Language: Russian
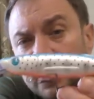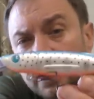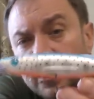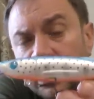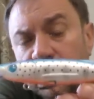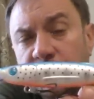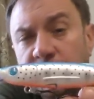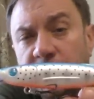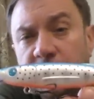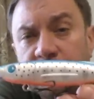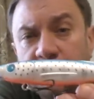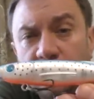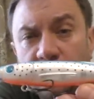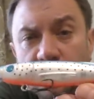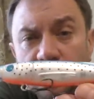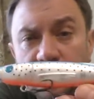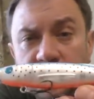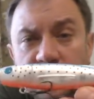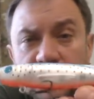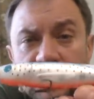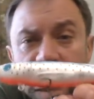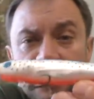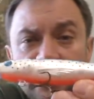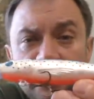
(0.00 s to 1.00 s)
Рыжее
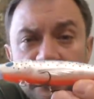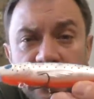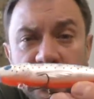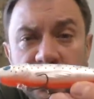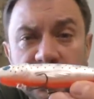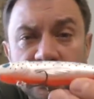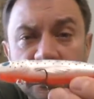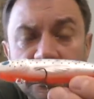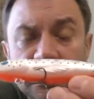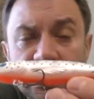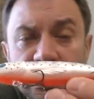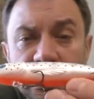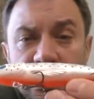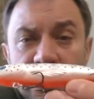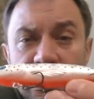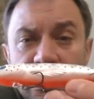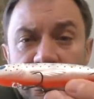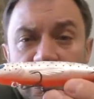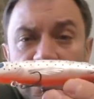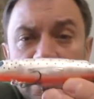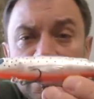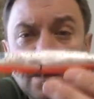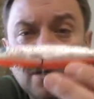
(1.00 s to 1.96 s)
пузо светится